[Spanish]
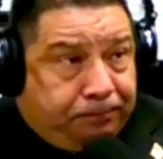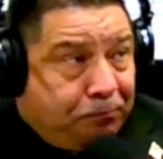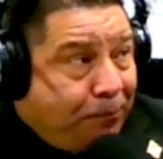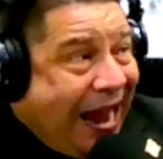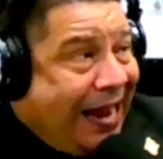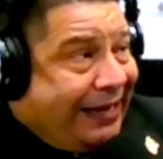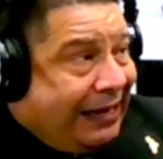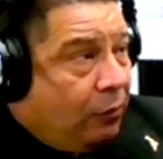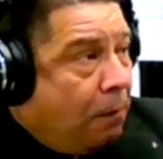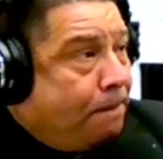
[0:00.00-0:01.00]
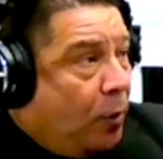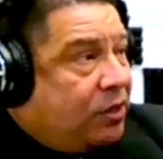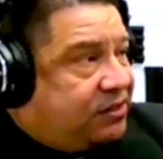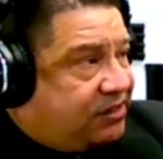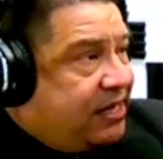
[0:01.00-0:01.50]
pague un
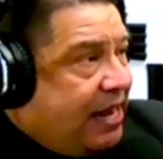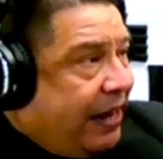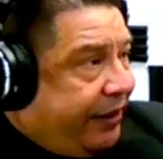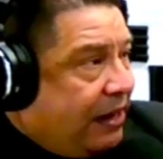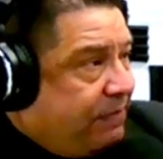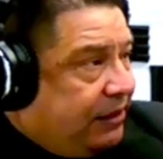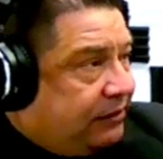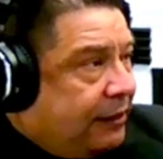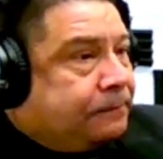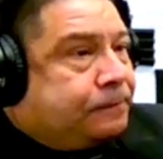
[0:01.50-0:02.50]
policía realmente